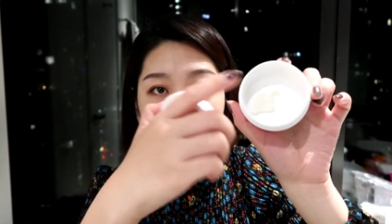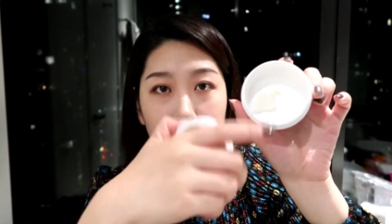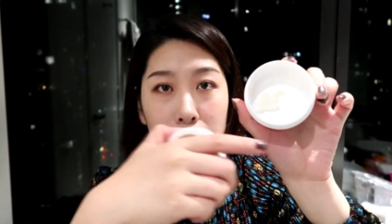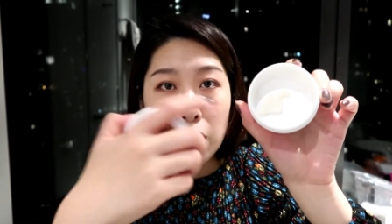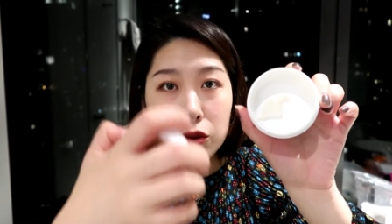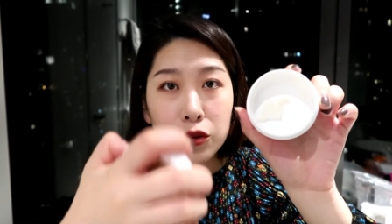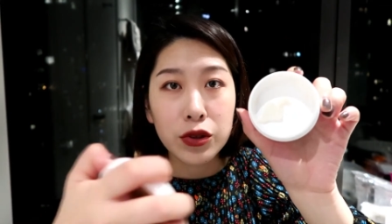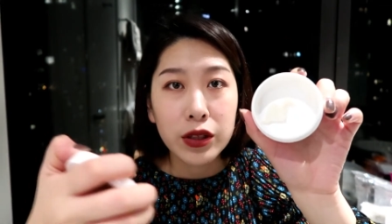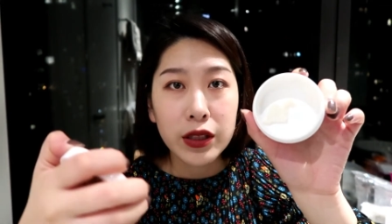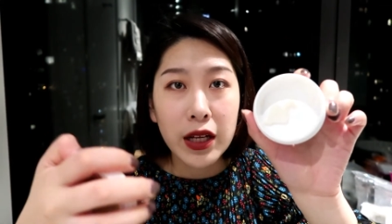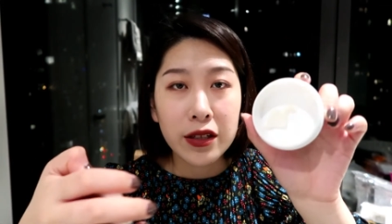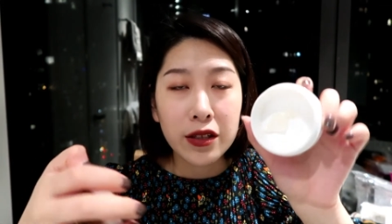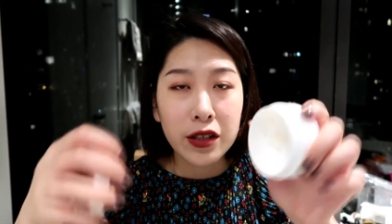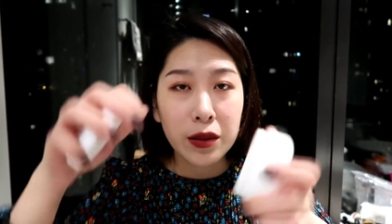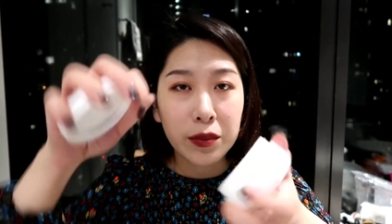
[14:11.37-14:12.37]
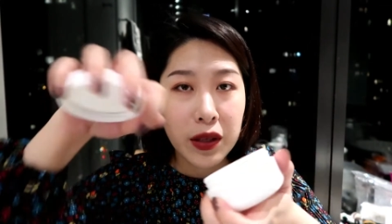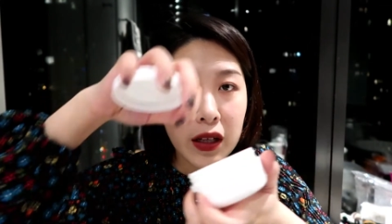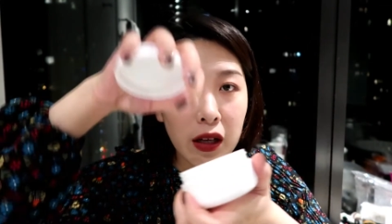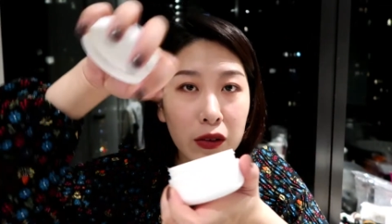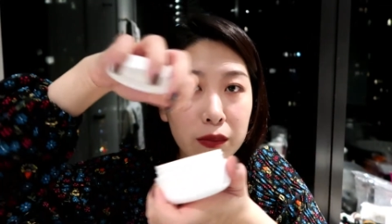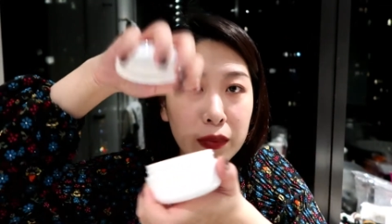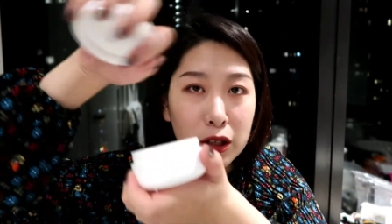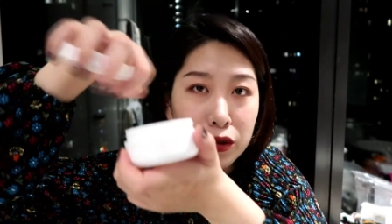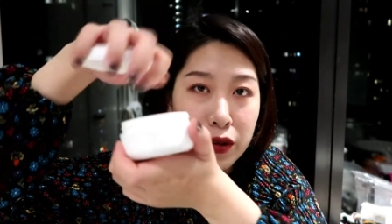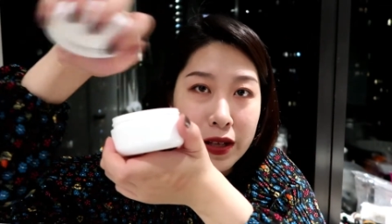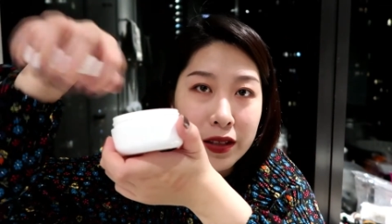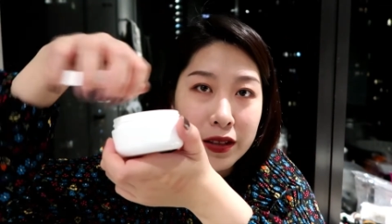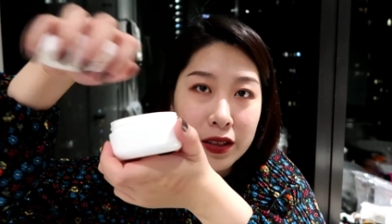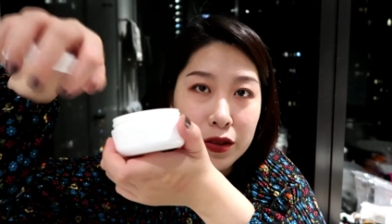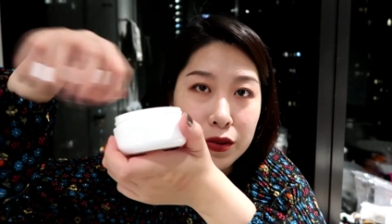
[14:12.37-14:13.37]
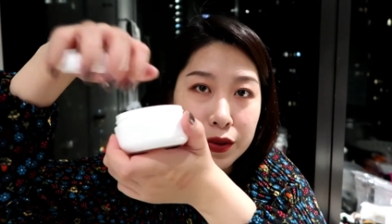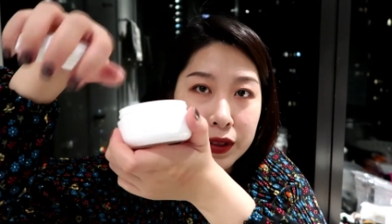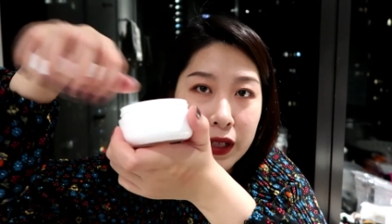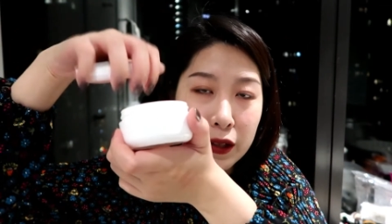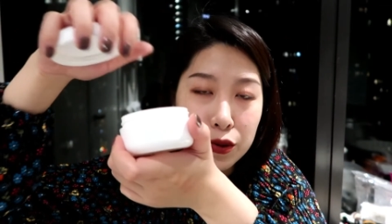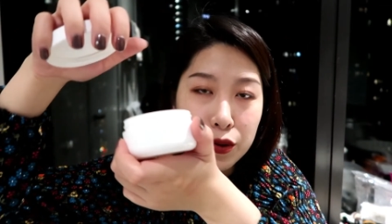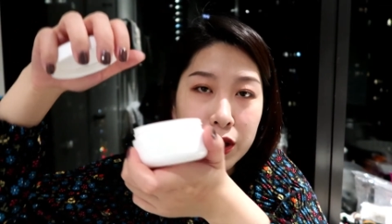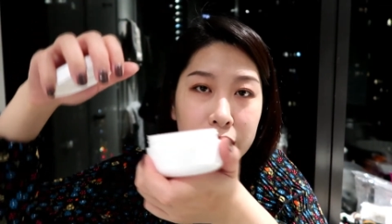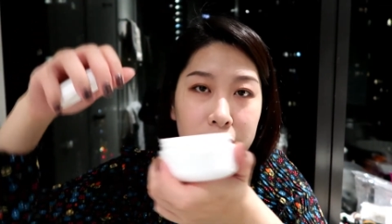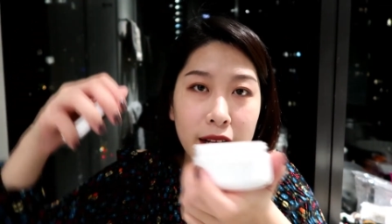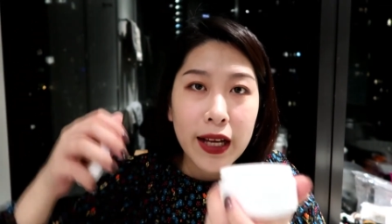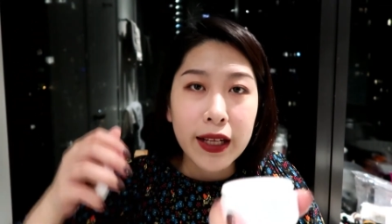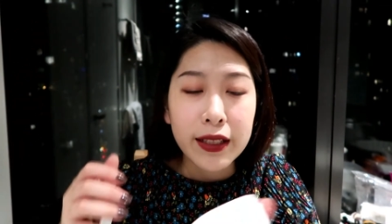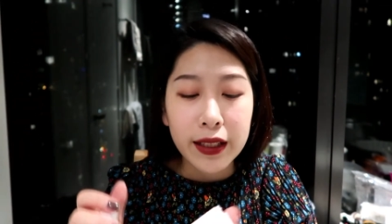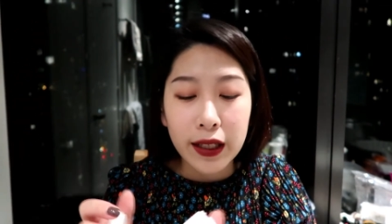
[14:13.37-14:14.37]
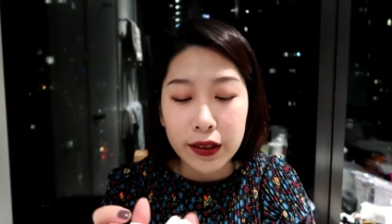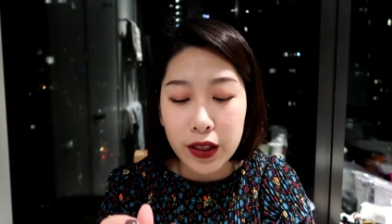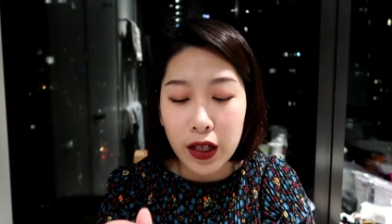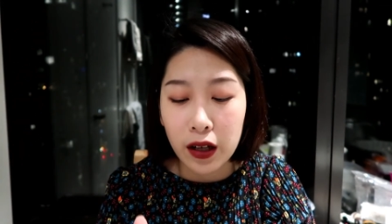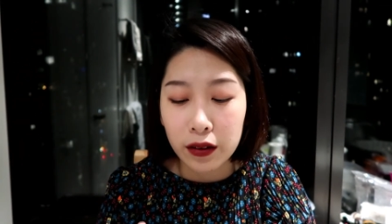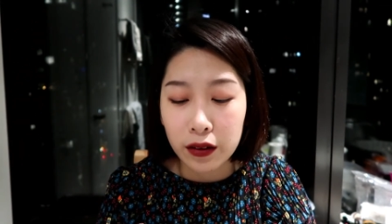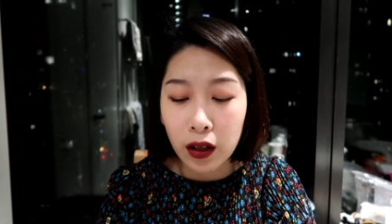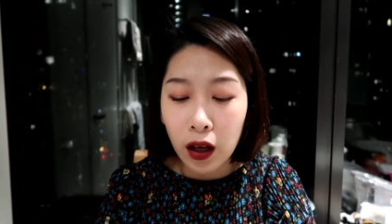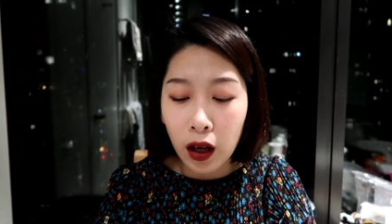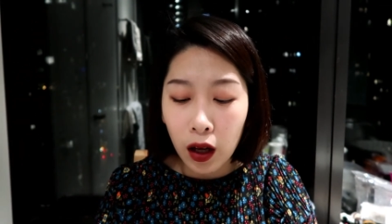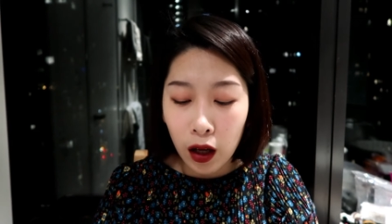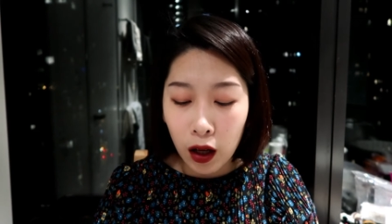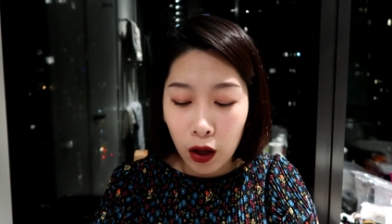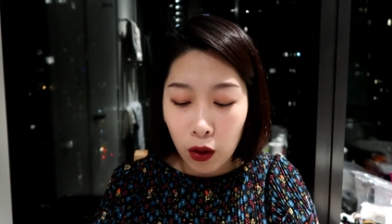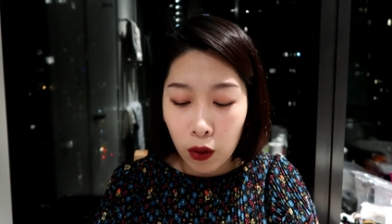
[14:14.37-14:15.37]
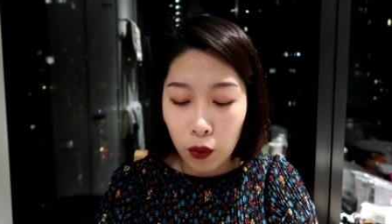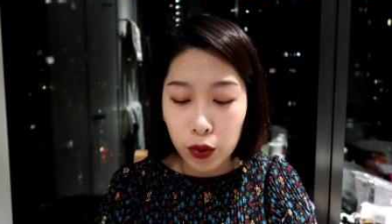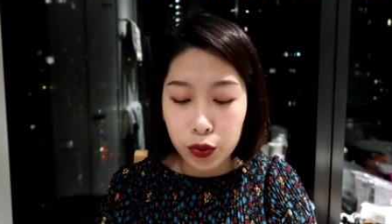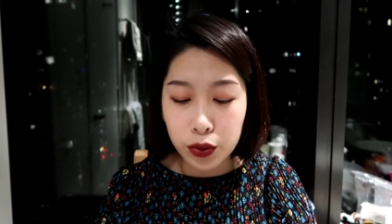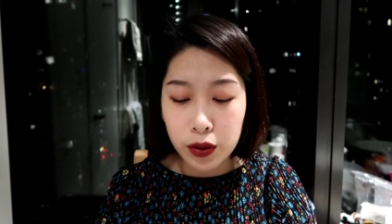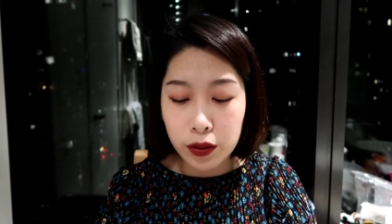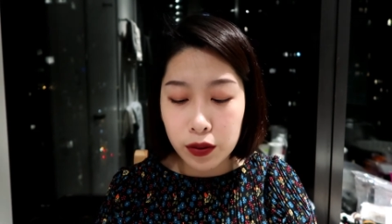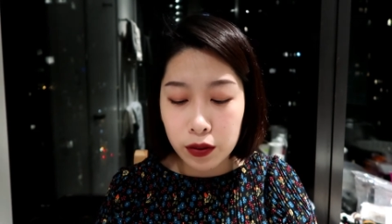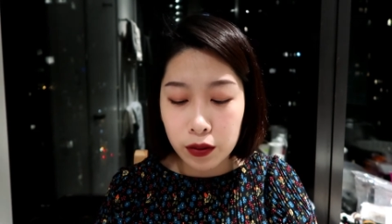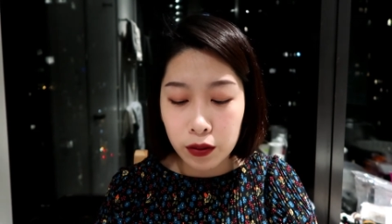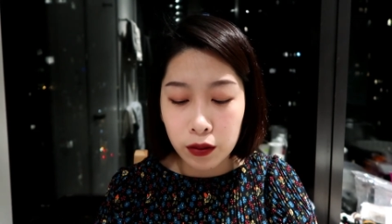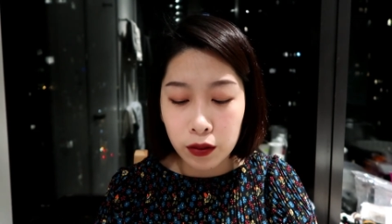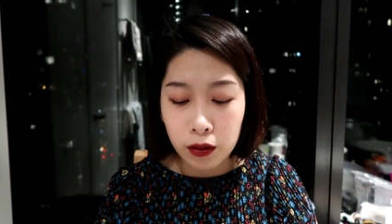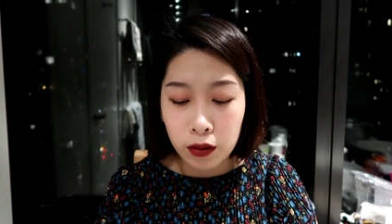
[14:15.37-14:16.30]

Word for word: 皂就是在这里面，然后你把刷子进去打圈蘸一下这样的。我觉得，